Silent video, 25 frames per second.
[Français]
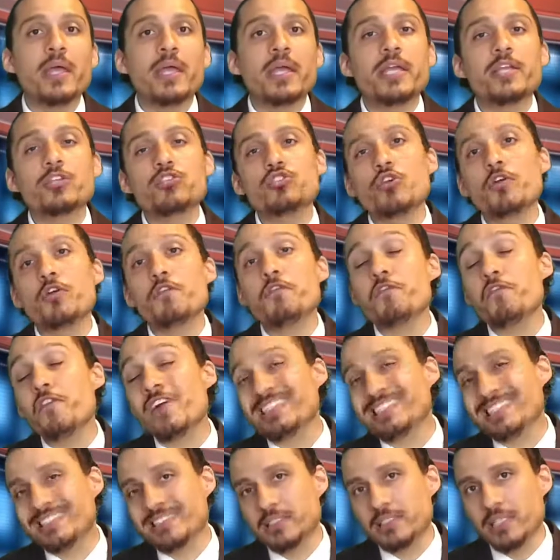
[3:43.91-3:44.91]
Ils se
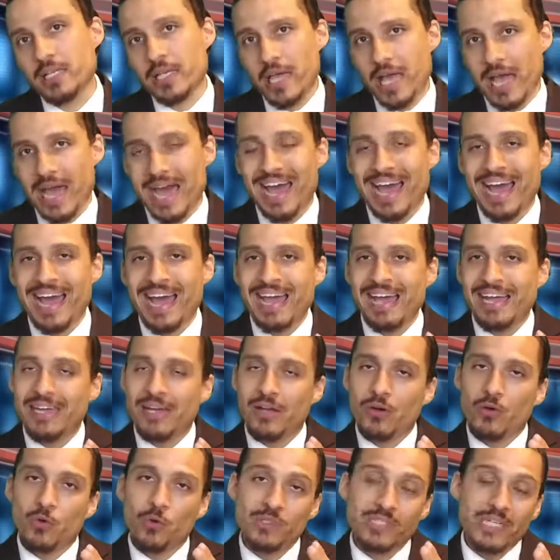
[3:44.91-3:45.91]
fassent à,
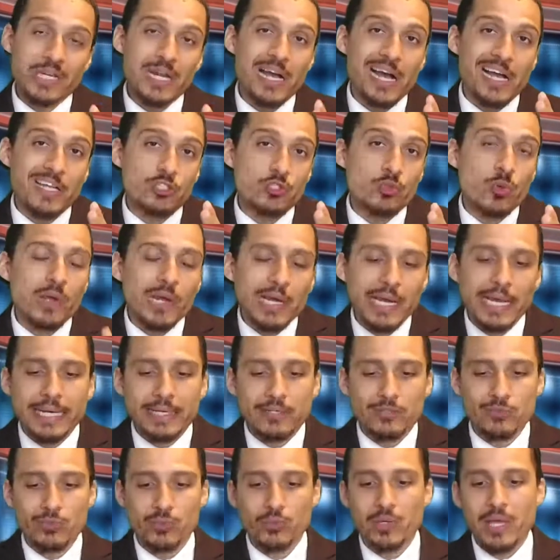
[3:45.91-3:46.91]
aux déclarations claires
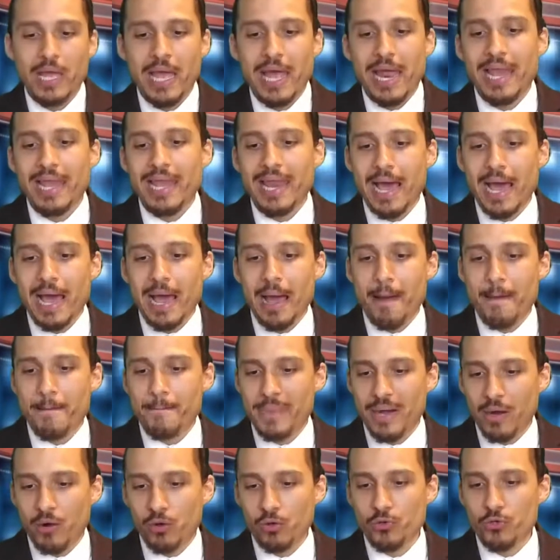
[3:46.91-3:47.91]
de la
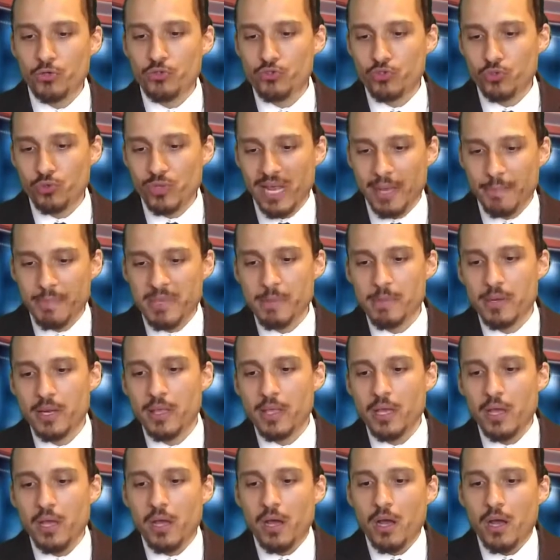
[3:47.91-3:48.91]
parole de Dieu, de la Bible.
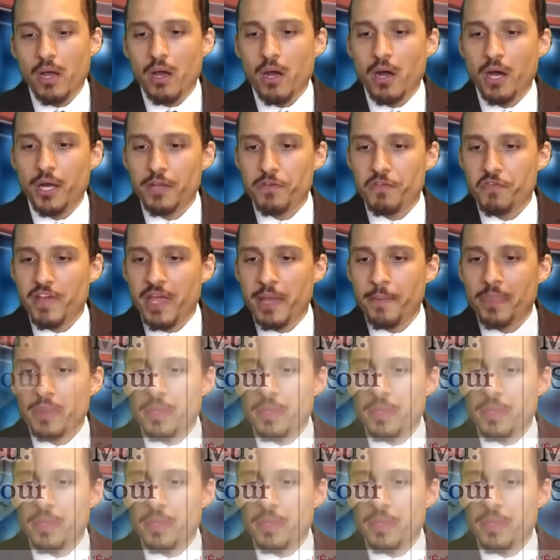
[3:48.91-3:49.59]
En effet,